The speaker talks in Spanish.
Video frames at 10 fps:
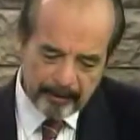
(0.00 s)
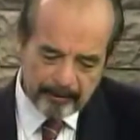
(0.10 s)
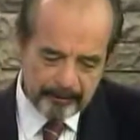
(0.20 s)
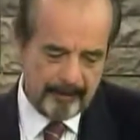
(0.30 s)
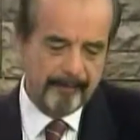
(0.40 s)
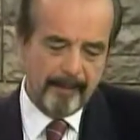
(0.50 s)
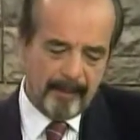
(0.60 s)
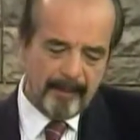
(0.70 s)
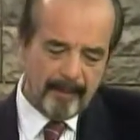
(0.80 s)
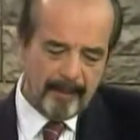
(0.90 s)
que... O sea,
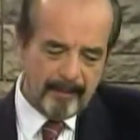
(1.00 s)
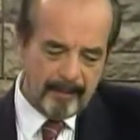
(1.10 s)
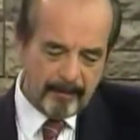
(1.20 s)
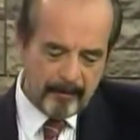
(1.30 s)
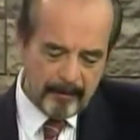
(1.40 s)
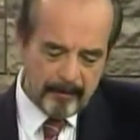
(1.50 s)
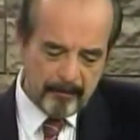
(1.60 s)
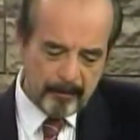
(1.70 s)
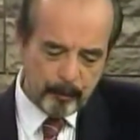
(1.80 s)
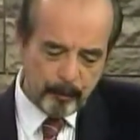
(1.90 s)
eh, eh,
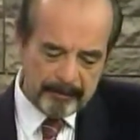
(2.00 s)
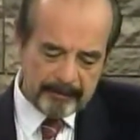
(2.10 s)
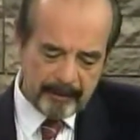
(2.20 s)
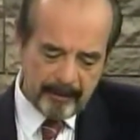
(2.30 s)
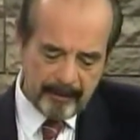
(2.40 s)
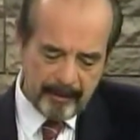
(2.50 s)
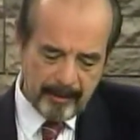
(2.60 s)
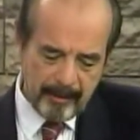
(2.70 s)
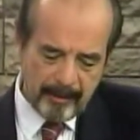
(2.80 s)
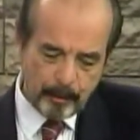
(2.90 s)
cuando tú ves el
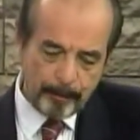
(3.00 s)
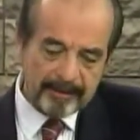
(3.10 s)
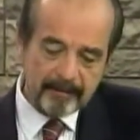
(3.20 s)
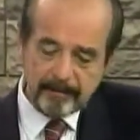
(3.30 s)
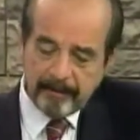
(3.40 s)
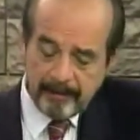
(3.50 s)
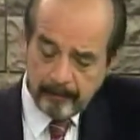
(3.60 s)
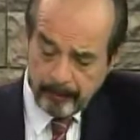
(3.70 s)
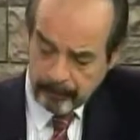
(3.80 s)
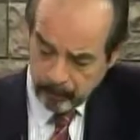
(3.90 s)
hecho,
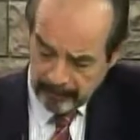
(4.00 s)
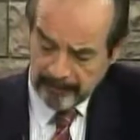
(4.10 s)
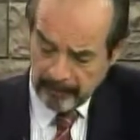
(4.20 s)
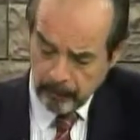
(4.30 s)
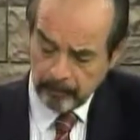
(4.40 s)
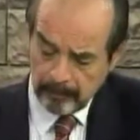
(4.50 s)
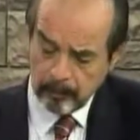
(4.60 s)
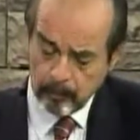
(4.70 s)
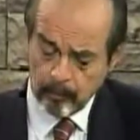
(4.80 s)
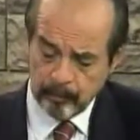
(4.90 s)
esos tres hechos que
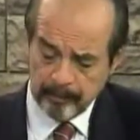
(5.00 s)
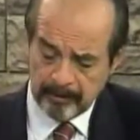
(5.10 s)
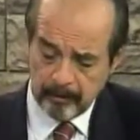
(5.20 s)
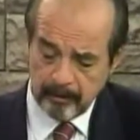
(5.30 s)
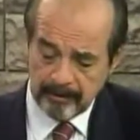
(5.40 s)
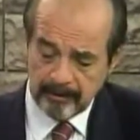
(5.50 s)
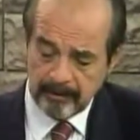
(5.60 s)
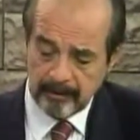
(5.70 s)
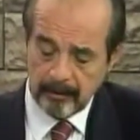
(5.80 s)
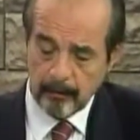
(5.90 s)
tú mencionas
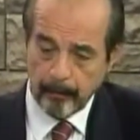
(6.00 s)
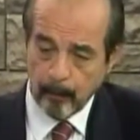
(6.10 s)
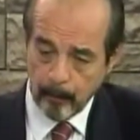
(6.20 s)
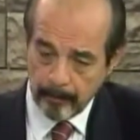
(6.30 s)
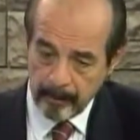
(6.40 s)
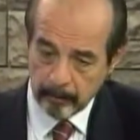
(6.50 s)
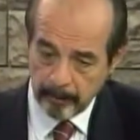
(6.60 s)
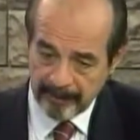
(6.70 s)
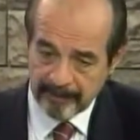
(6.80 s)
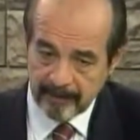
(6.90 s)
han sido
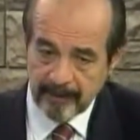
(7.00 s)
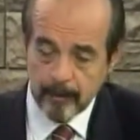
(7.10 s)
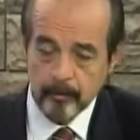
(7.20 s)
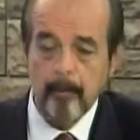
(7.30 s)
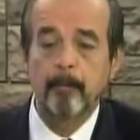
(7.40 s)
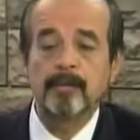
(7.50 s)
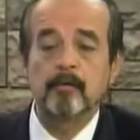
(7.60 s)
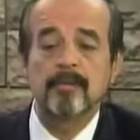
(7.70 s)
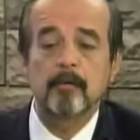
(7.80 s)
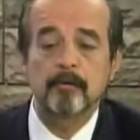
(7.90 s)
promovidos y presentados,
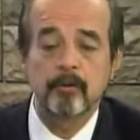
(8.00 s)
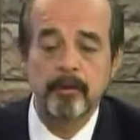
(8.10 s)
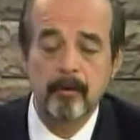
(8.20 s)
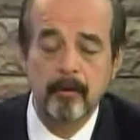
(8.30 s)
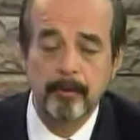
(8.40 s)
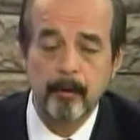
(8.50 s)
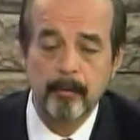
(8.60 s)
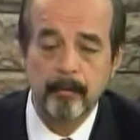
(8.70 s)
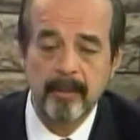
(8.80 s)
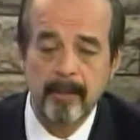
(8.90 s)
puestos a conocimiento de la
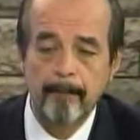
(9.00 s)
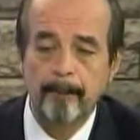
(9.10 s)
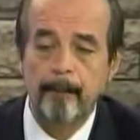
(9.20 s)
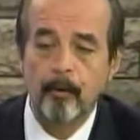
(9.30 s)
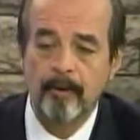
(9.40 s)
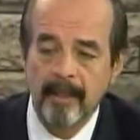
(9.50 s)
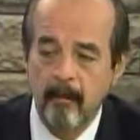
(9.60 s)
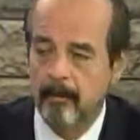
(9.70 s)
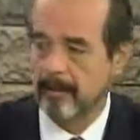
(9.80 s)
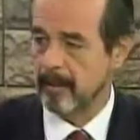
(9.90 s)
opinión pública por
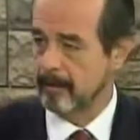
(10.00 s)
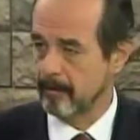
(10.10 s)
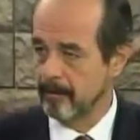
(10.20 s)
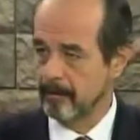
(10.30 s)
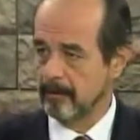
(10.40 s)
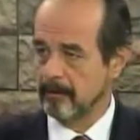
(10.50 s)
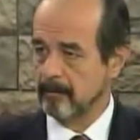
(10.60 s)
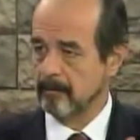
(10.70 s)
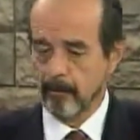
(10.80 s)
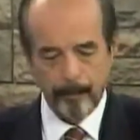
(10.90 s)
el gobierno. Así
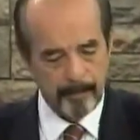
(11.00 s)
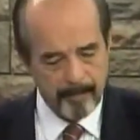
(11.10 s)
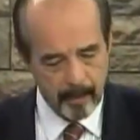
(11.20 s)
es. Por los,